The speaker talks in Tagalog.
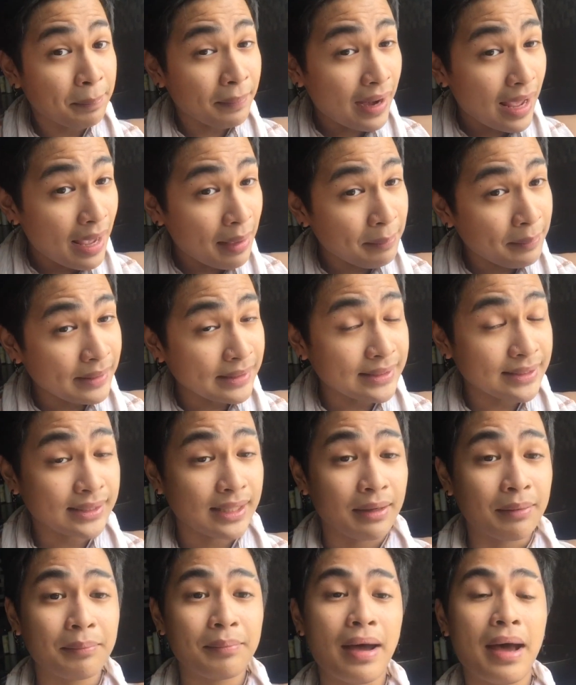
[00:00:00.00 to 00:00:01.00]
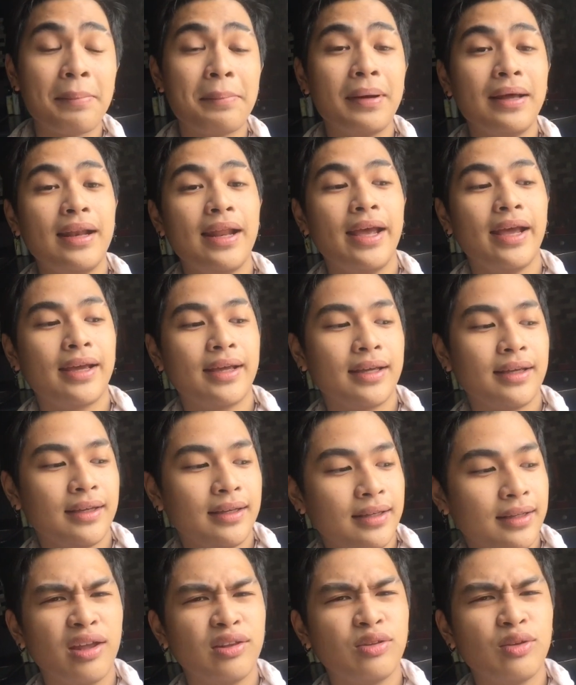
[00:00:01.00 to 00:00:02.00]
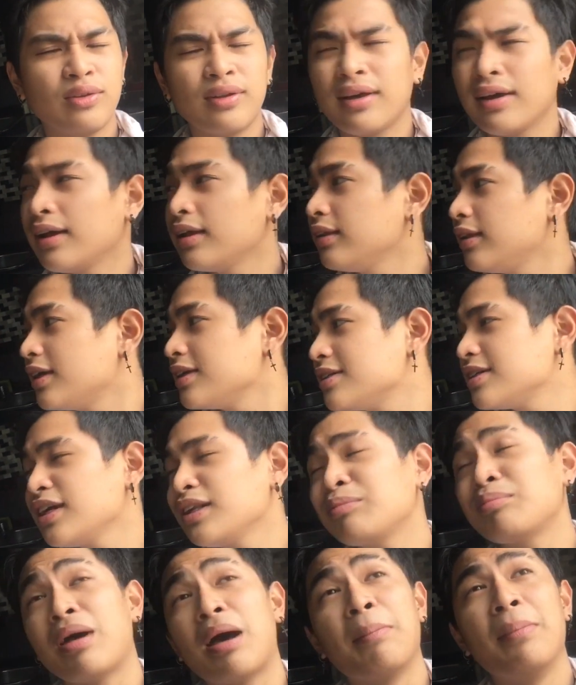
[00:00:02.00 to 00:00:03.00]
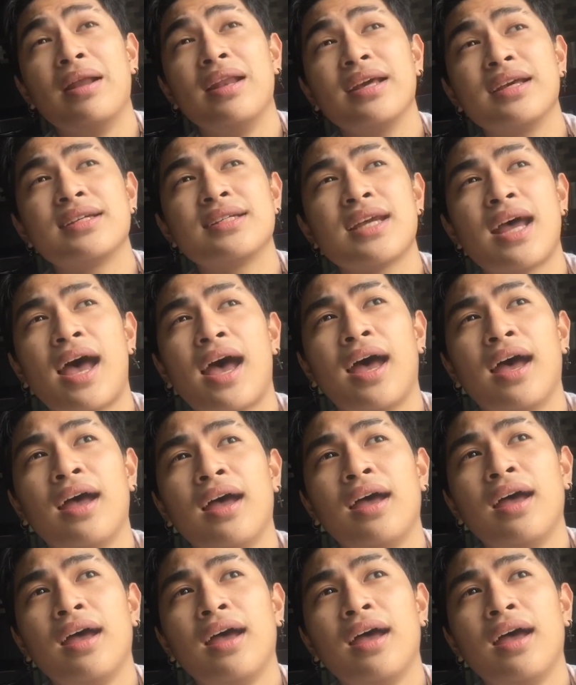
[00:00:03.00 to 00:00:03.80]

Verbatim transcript: promise kang babalik, andun agad na shit, babalik siya.